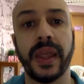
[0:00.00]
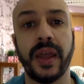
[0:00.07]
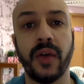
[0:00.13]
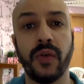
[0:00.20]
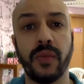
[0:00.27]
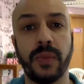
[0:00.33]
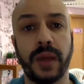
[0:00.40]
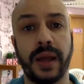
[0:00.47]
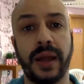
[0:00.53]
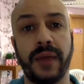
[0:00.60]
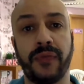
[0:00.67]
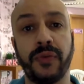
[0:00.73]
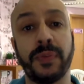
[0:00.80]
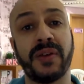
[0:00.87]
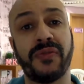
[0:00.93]
eu
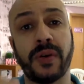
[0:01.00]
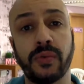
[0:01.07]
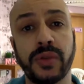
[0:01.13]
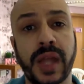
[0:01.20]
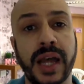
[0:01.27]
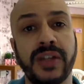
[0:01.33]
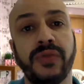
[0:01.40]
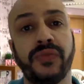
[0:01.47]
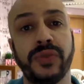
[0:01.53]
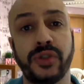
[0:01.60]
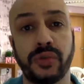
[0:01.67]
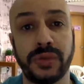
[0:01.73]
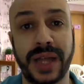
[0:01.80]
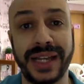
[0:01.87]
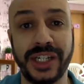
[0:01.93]
é, fui para a faculdade, fui
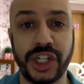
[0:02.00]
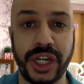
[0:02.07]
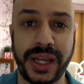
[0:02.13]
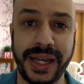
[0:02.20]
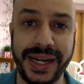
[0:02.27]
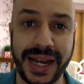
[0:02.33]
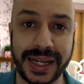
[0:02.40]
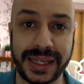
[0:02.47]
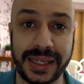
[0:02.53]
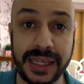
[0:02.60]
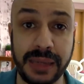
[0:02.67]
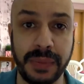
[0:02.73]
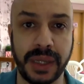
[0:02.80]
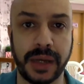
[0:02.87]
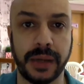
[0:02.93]
estudar engenharia
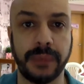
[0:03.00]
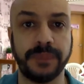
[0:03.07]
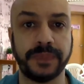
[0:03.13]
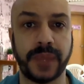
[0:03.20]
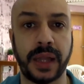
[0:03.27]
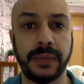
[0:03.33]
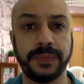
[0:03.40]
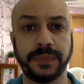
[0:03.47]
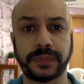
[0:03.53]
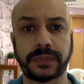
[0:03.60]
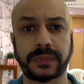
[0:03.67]
química. Tá?